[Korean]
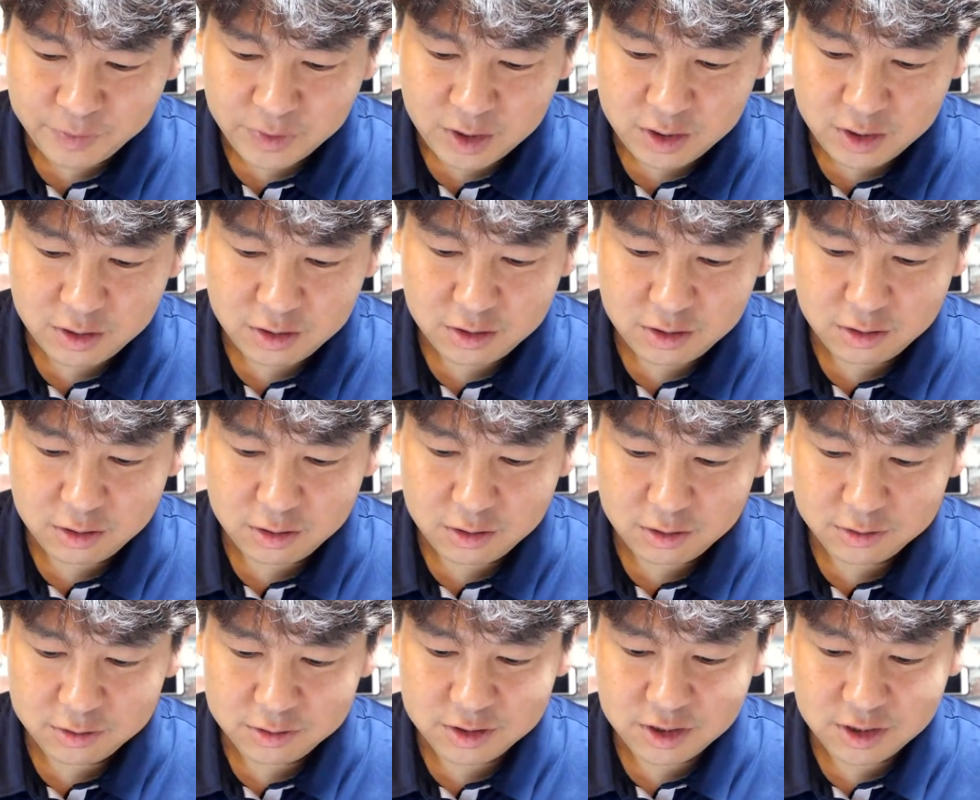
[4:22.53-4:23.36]

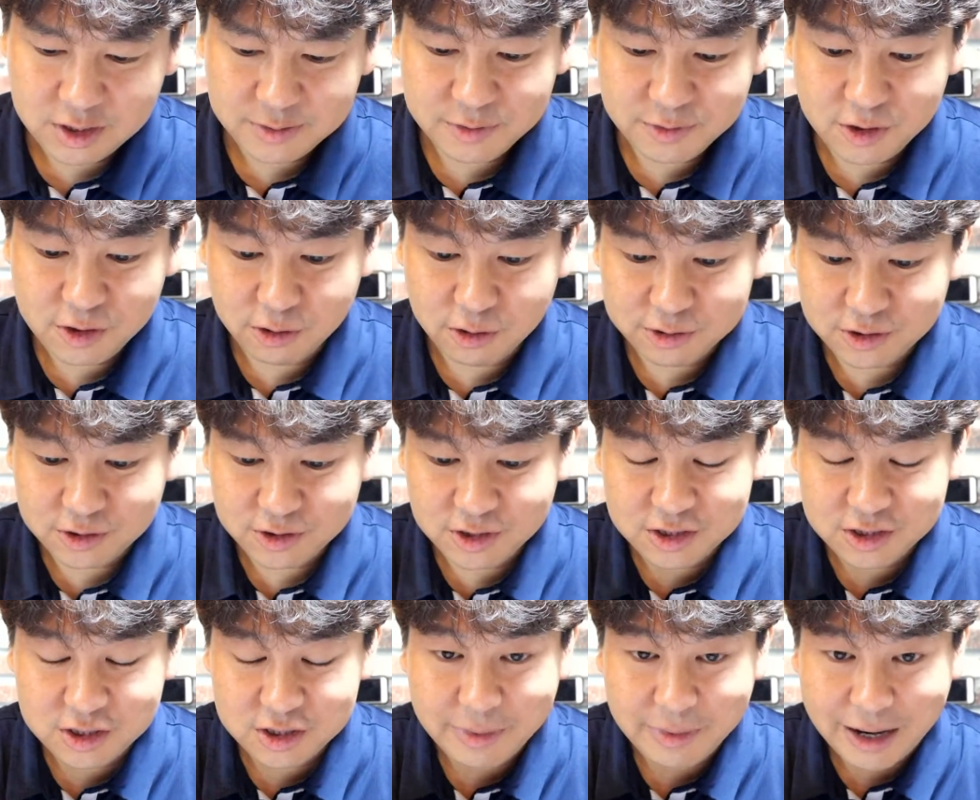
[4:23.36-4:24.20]
어, 이 사람들
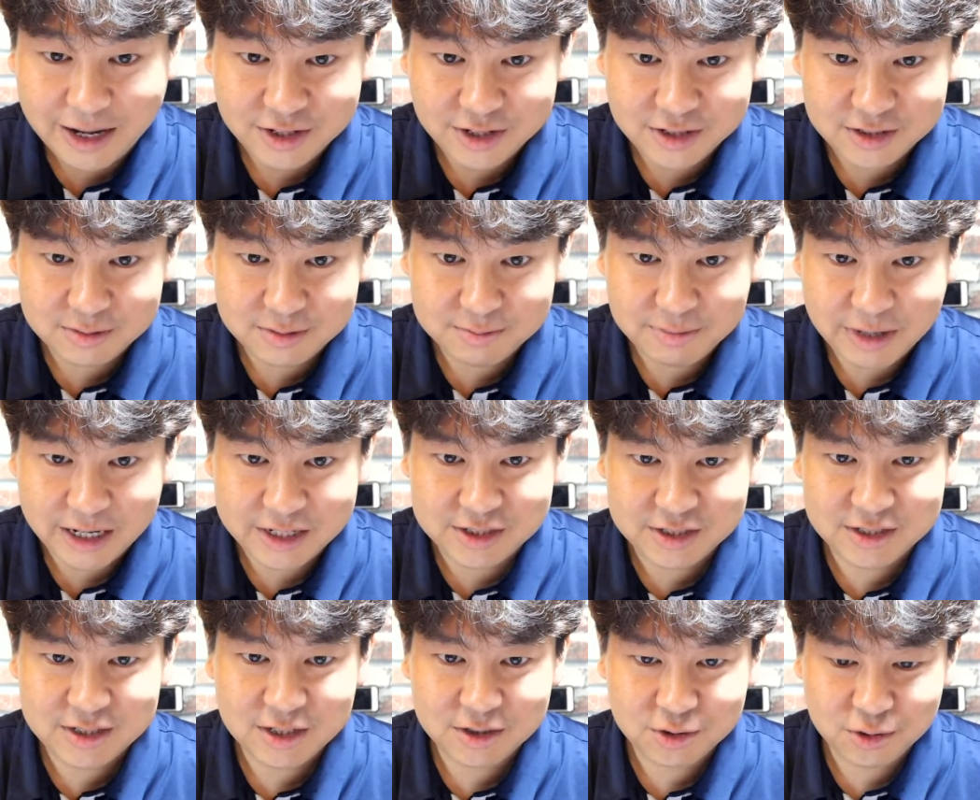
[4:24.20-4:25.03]
여전히 이제 맞은,
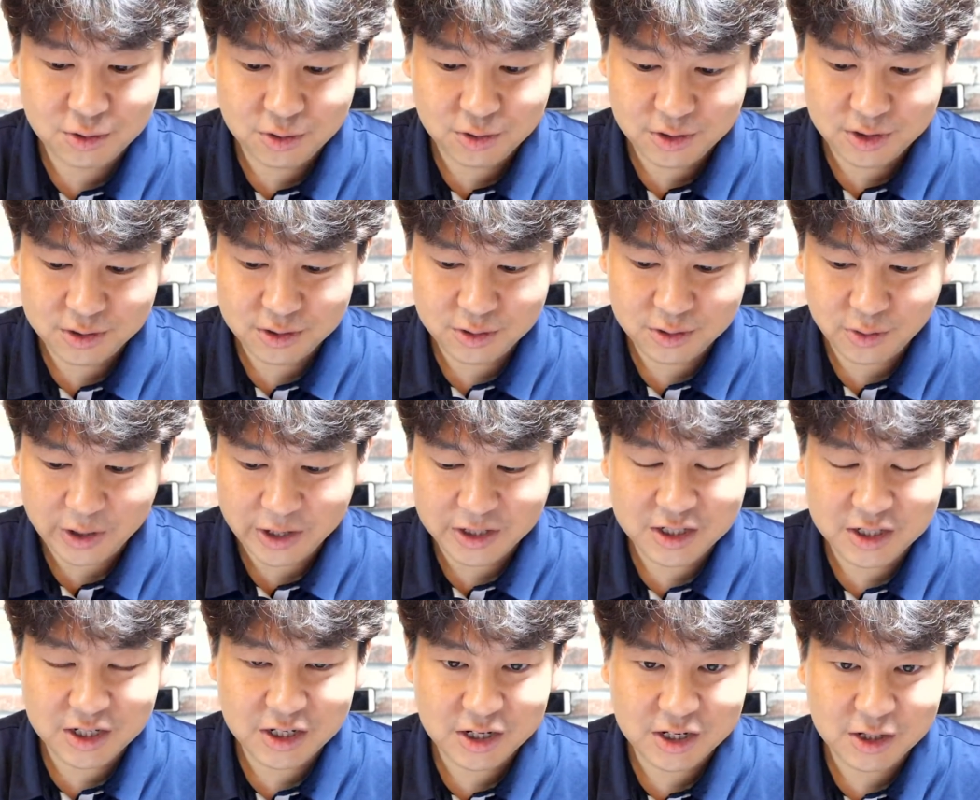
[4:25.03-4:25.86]
맞은 상처로 인해서
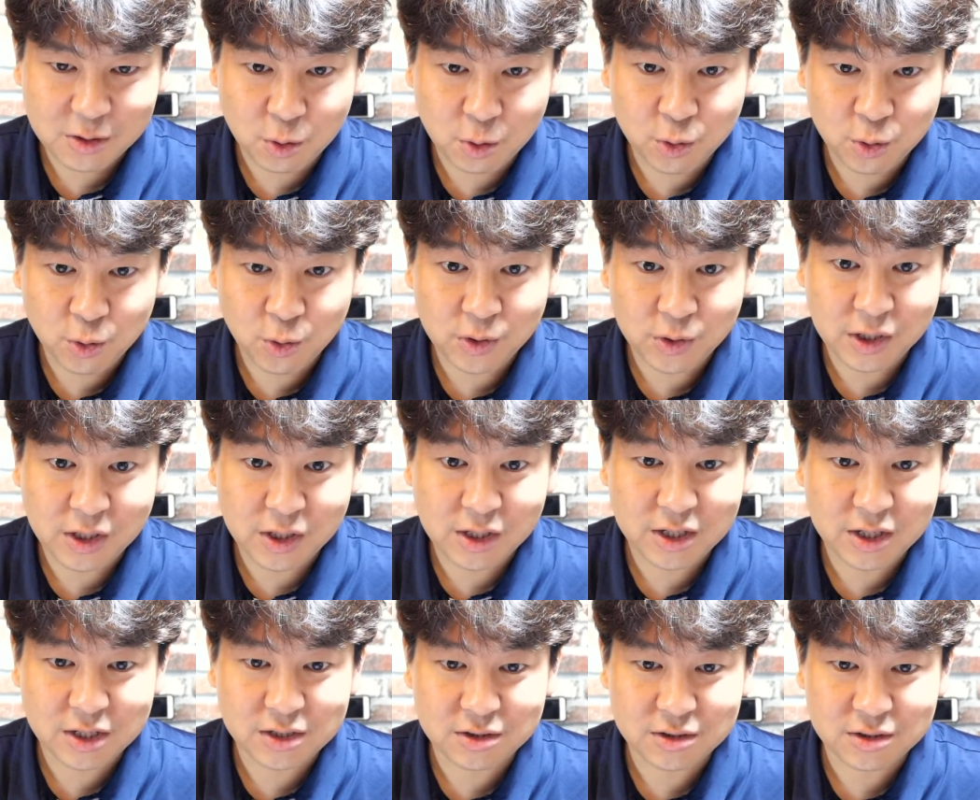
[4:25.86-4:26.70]
굉장히 고통이
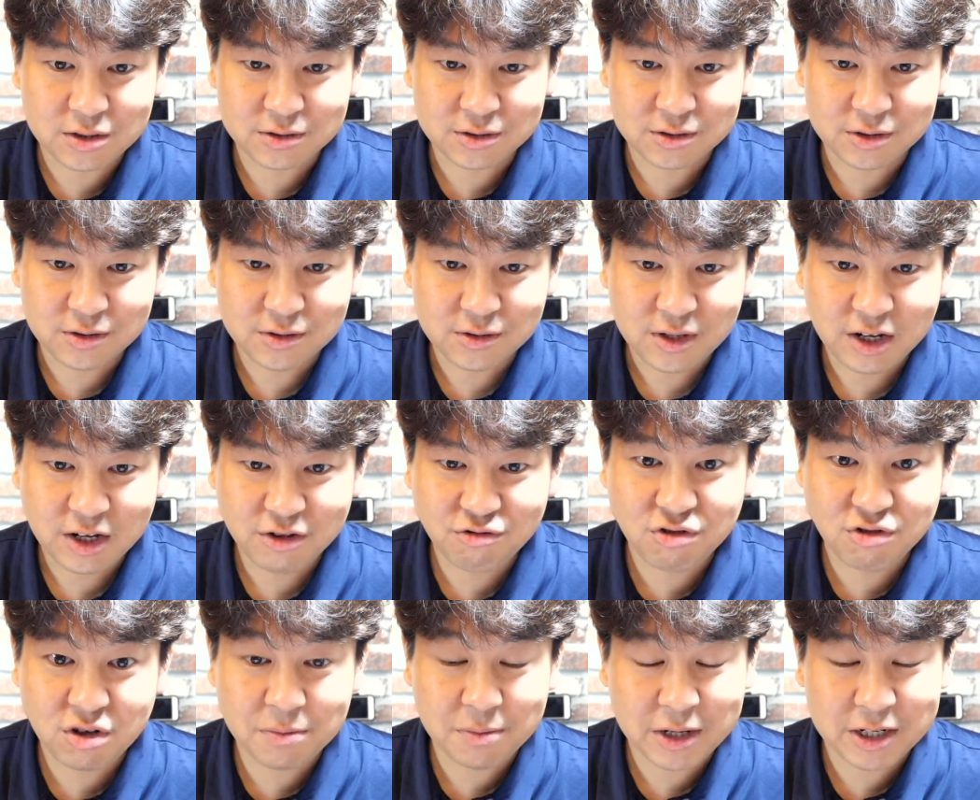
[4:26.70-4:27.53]
있겠죠. 그죠?
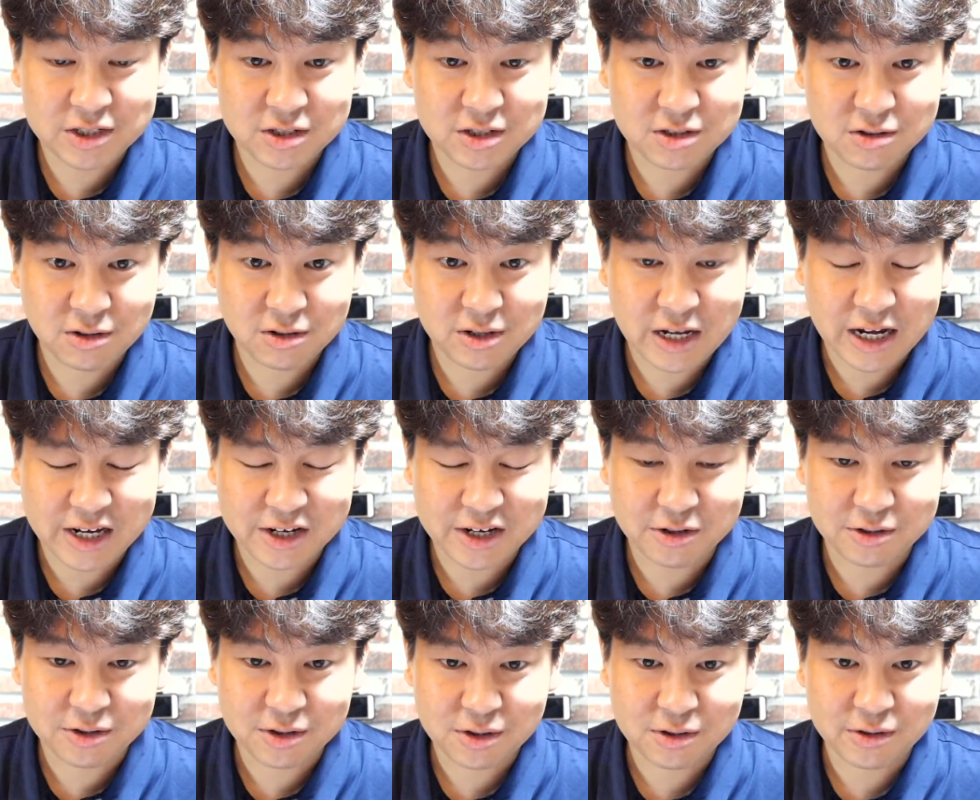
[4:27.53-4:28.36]
한두 대 맞을 건
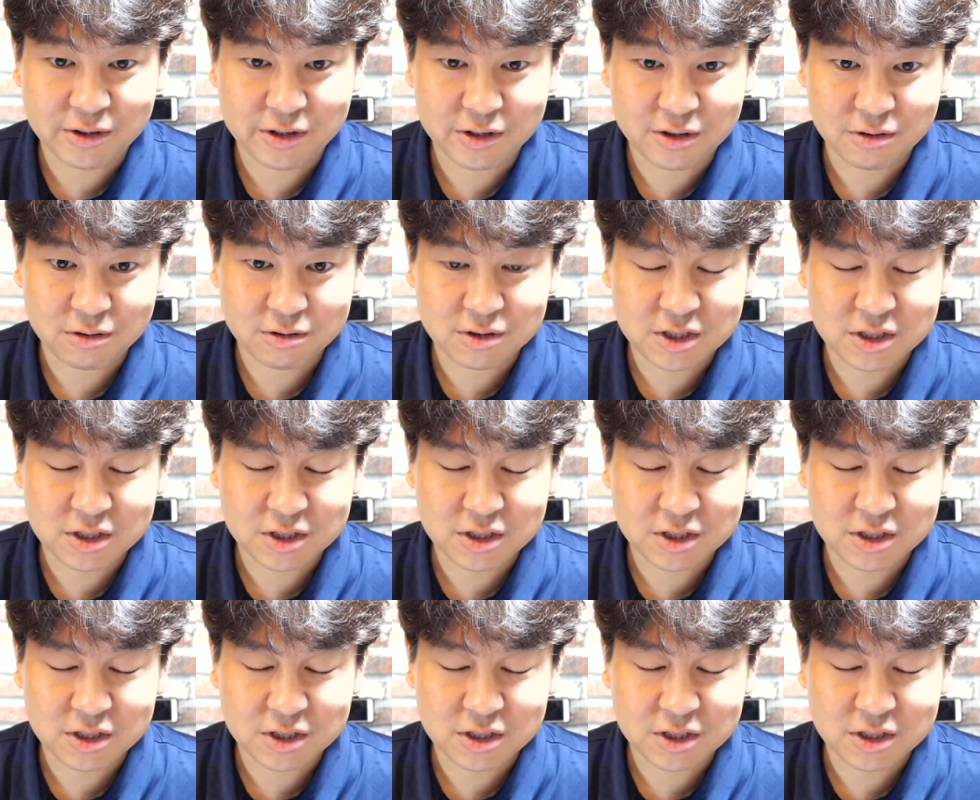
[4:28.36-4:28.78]
아니었을 거예요.